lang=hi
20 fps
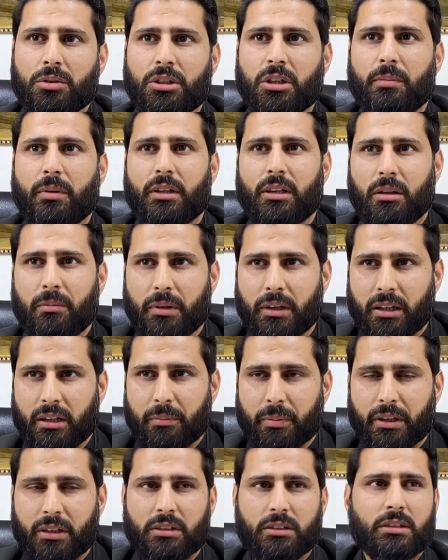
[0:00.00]
उसके बाद
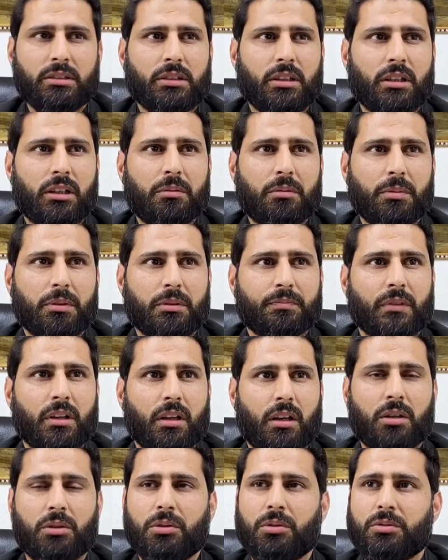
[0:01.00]
हमारे प्रेसिडेंट साहब
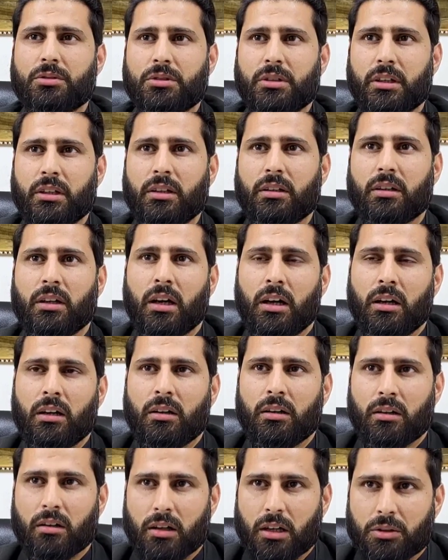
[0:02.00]
अर्जुन सिंह
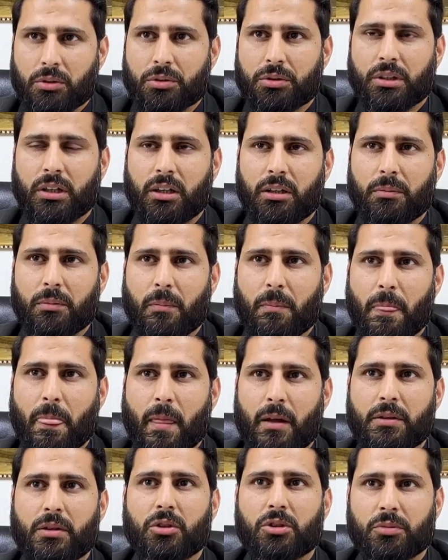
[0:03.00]
राजू साहब
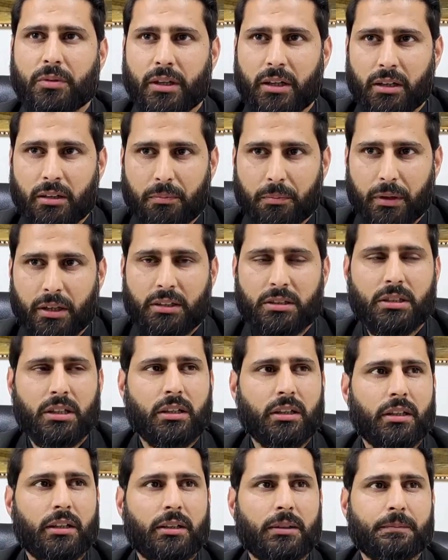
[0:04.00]
जो उसके
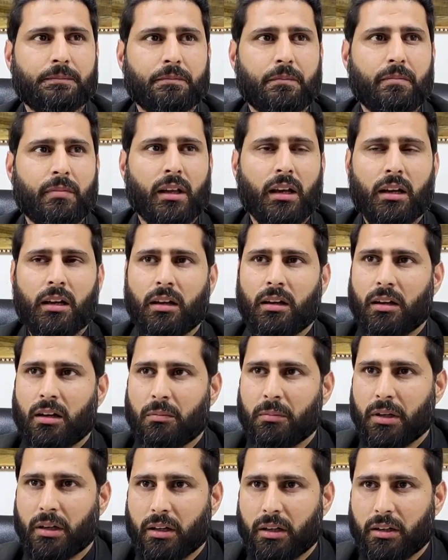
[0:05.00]
प्रेसिडेंट हैं
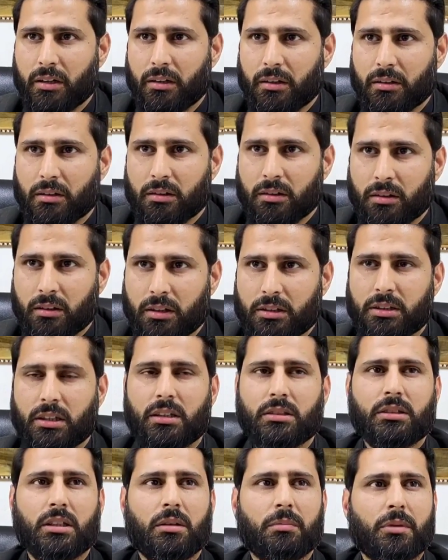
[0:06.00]
हमारे
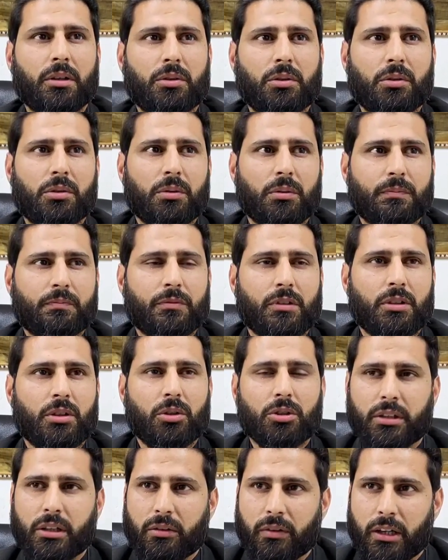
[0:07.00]
निसार साहब गतो
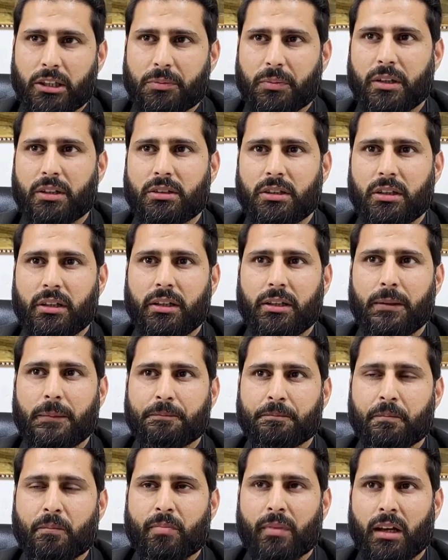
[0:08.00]
जो उसके वाइस प्रेसिडेंट हैं
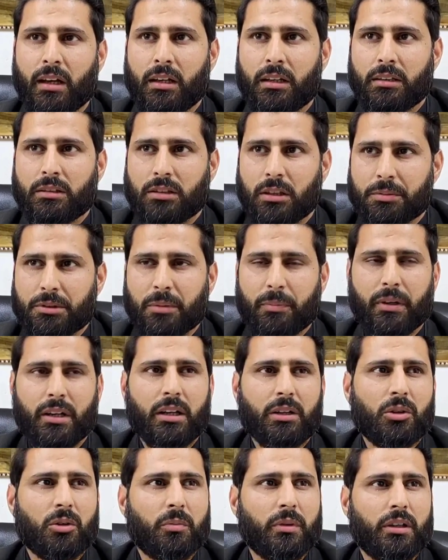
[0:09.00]
सबसे
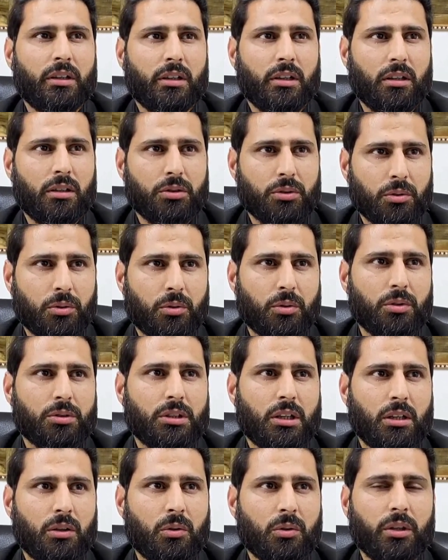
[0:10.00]
पहले तो मैं उनका
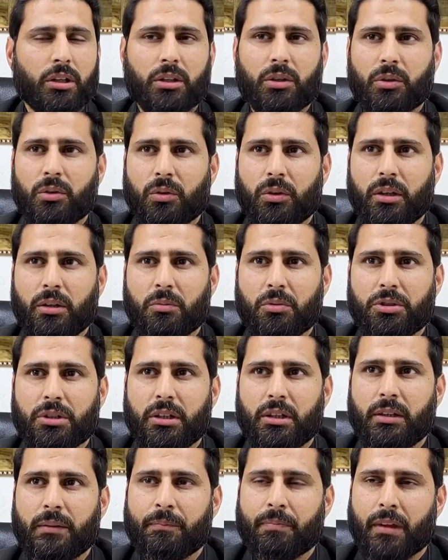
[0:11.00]
शुक्रगुजार हूँ कि उन्होंने
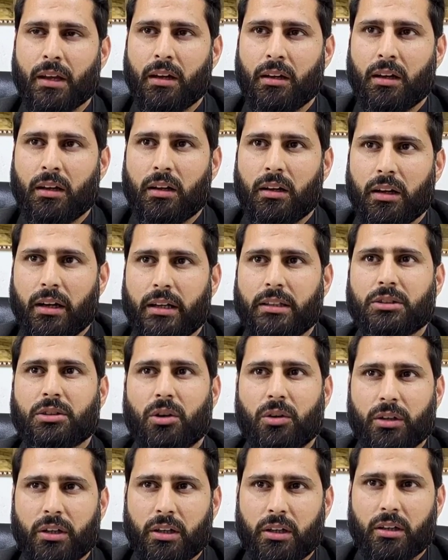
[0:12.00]
मुझे एज
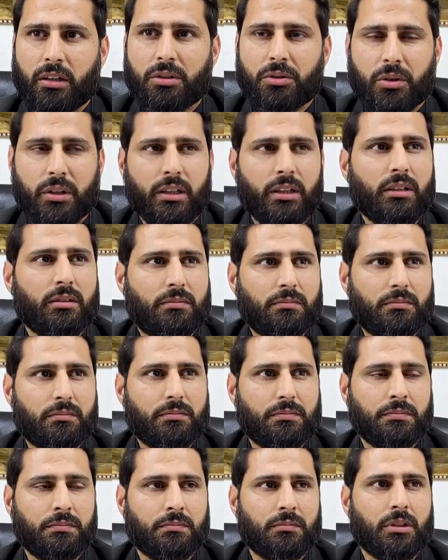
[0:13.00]
कोऑर्डिनेटर जो है
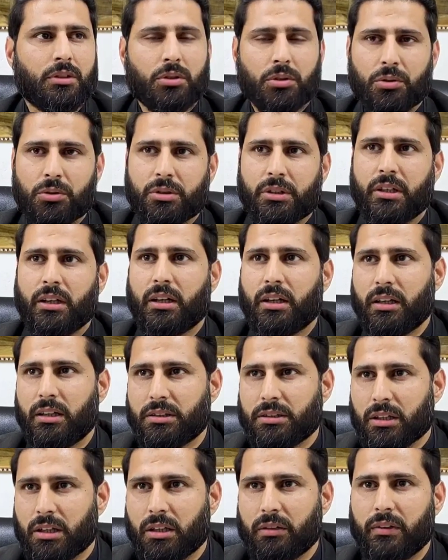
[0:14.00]
चूज किया
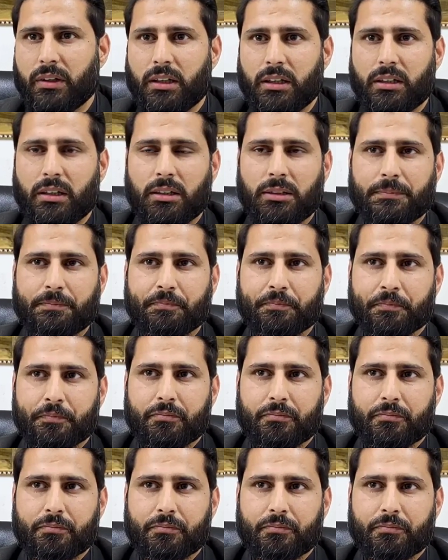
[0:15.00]
है चुनाव अली का